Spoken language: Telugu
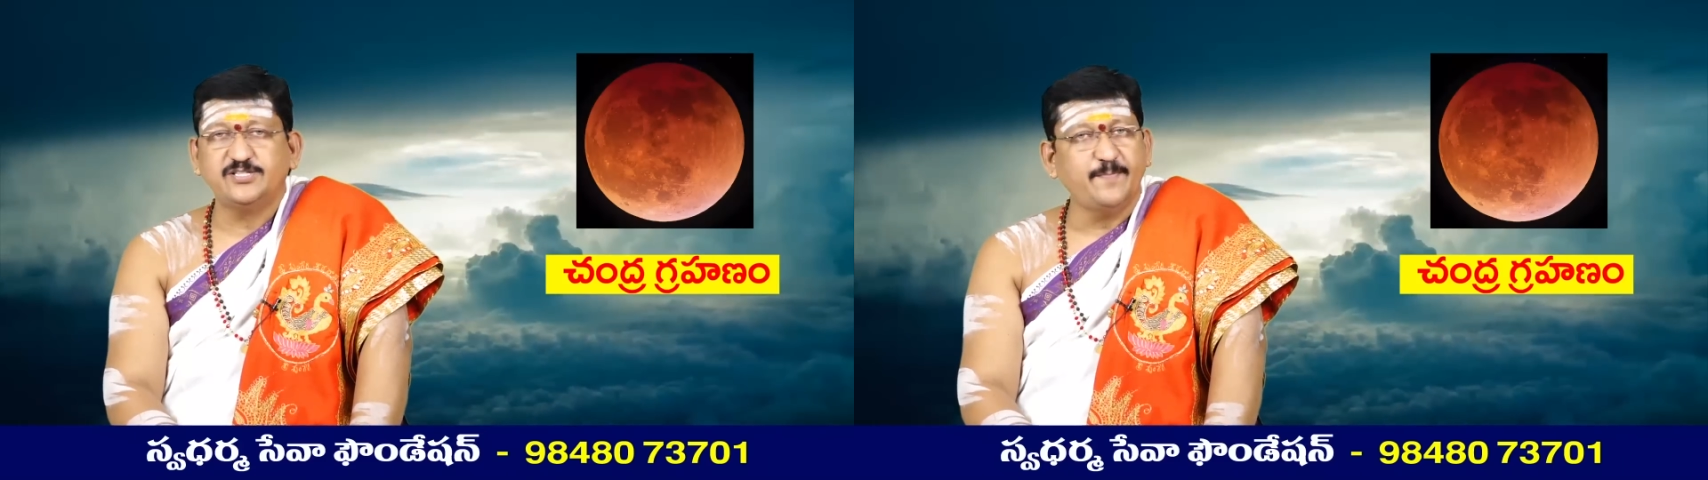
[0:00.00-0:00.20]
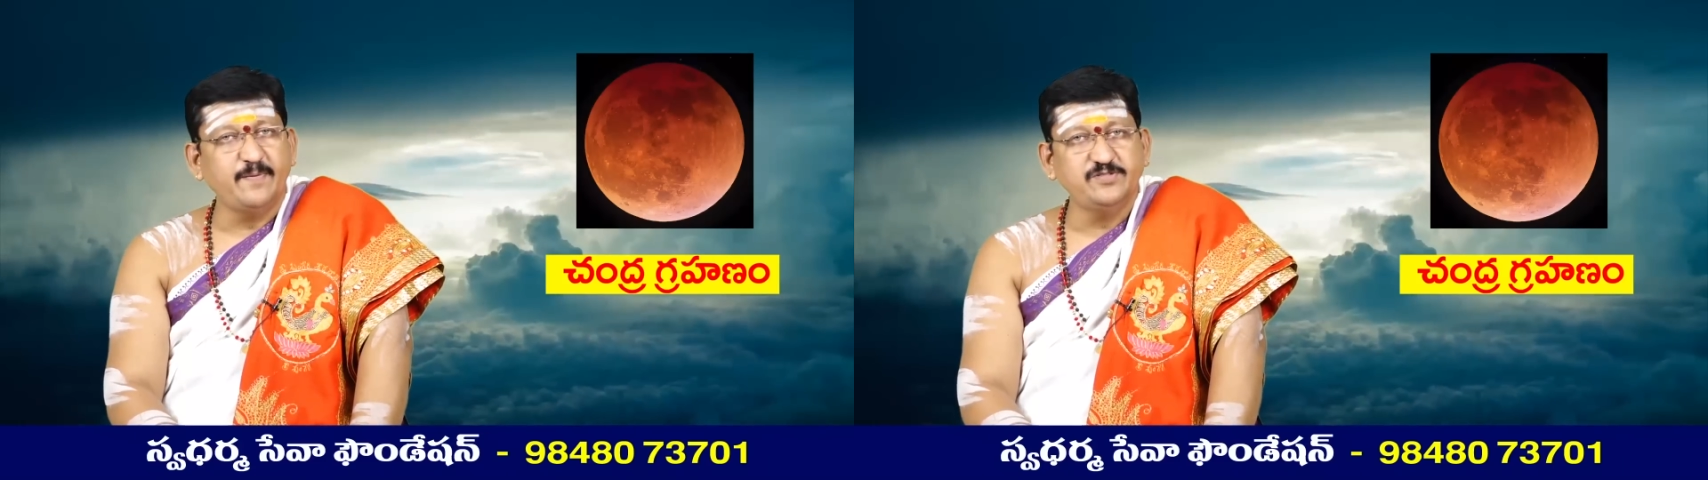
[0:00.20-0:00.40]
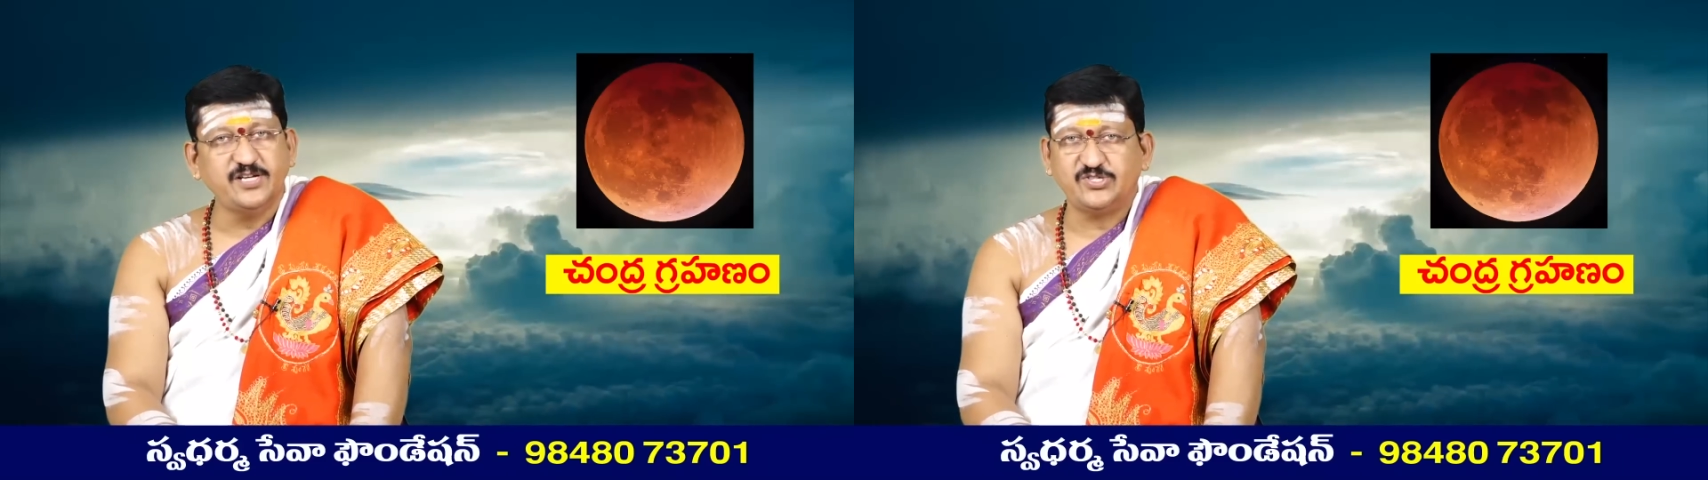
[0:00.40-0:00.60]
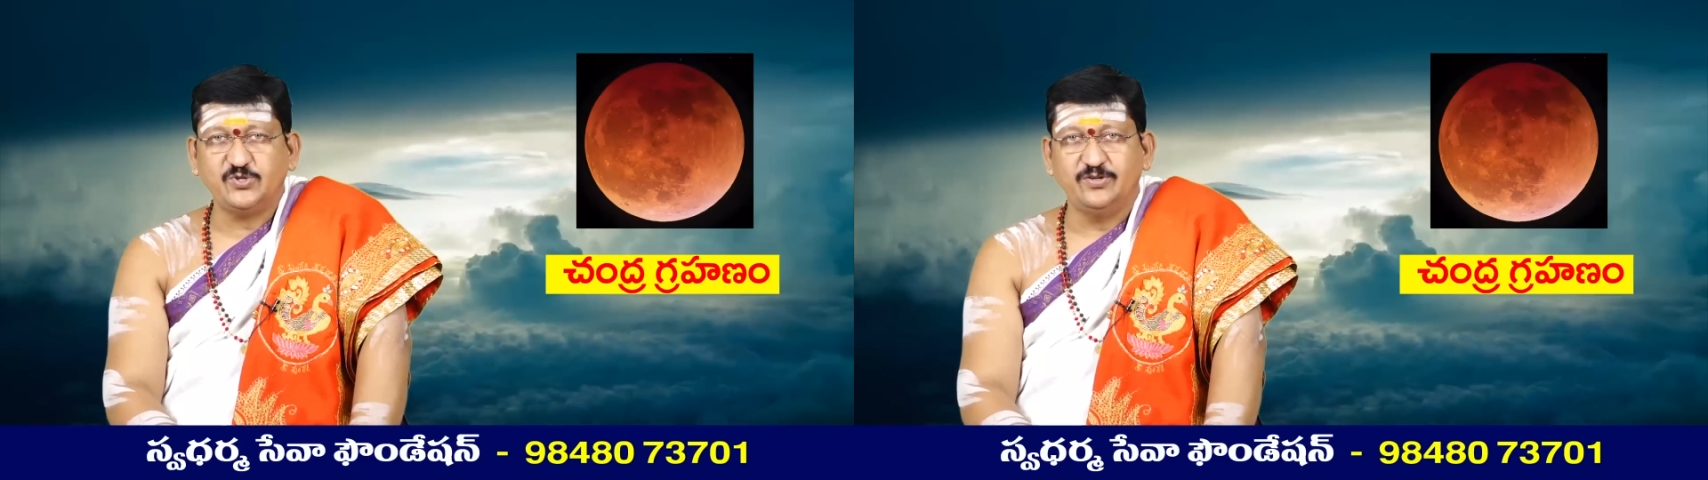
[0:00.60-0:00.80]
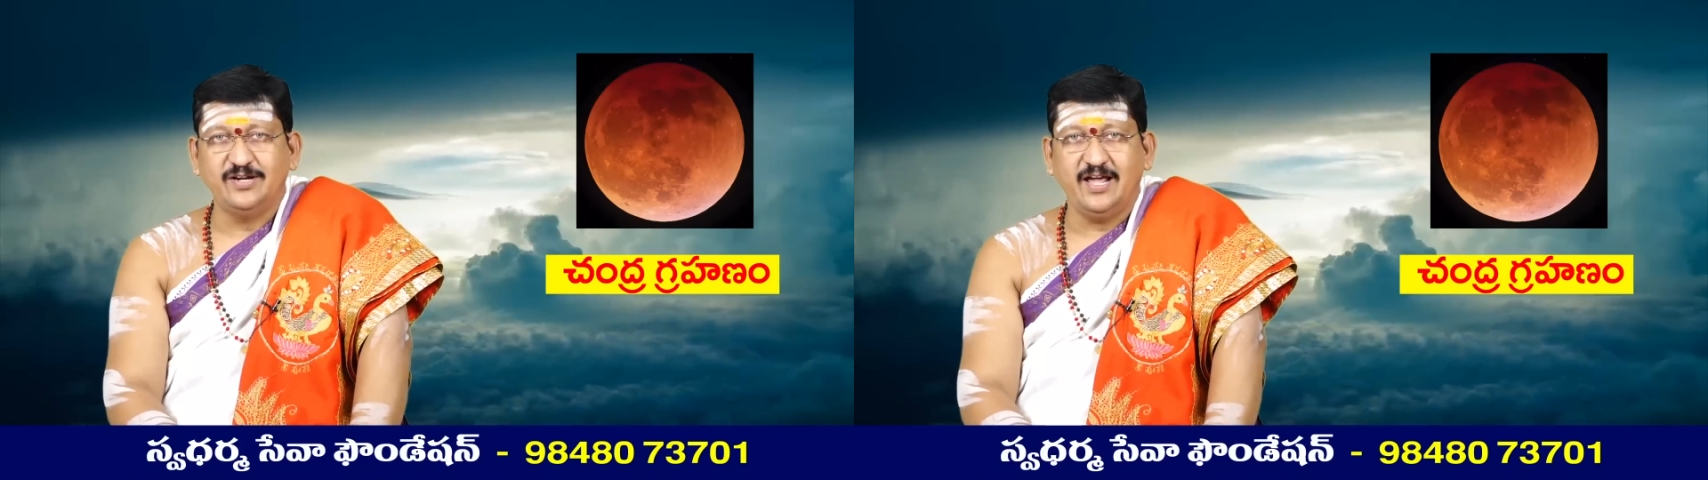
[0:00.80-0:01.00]
జపం
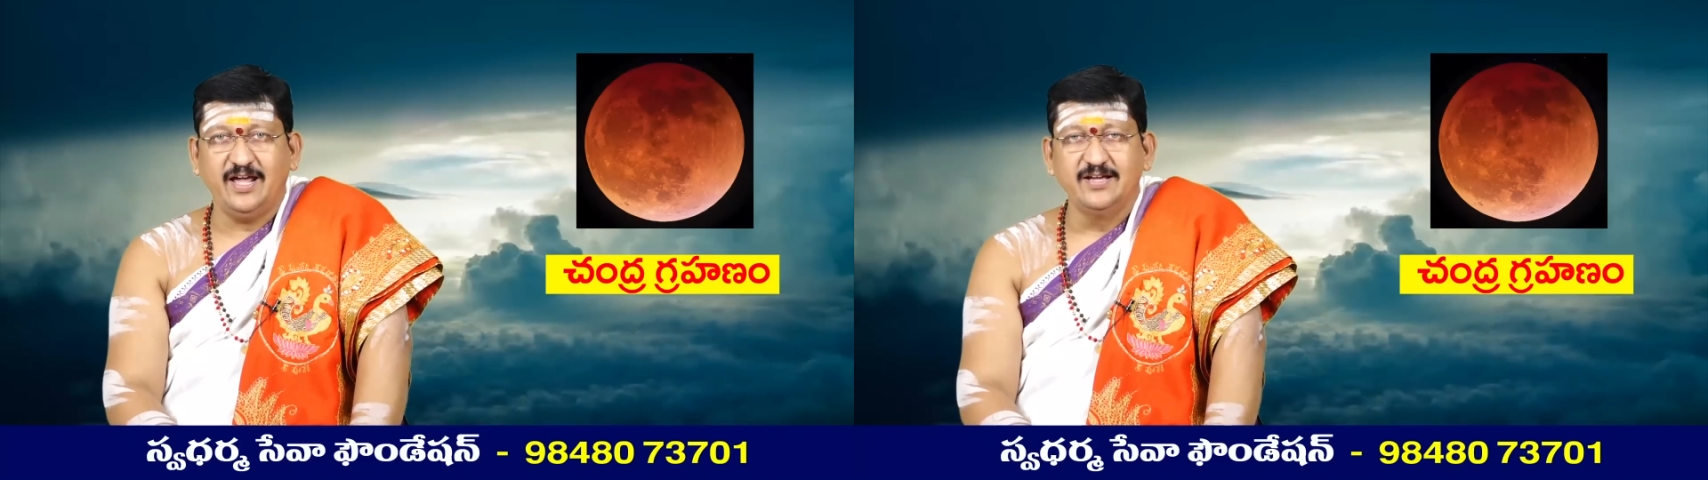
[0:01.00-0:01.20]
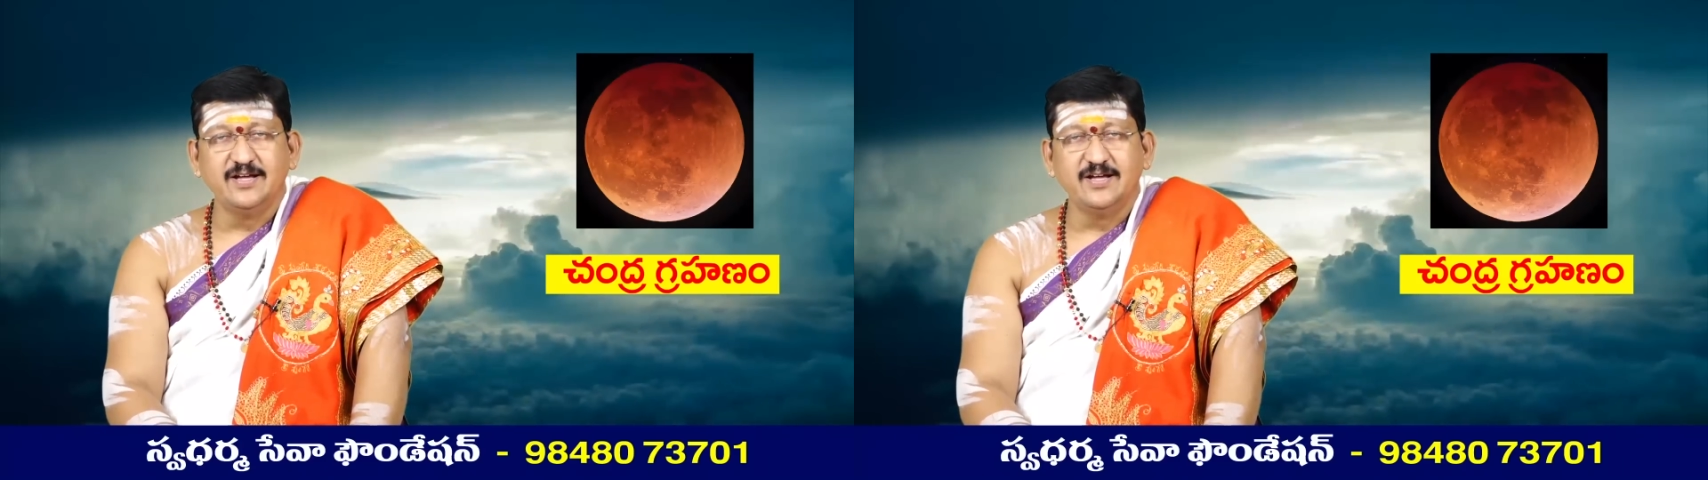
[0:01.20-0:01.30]
చేసుకోండి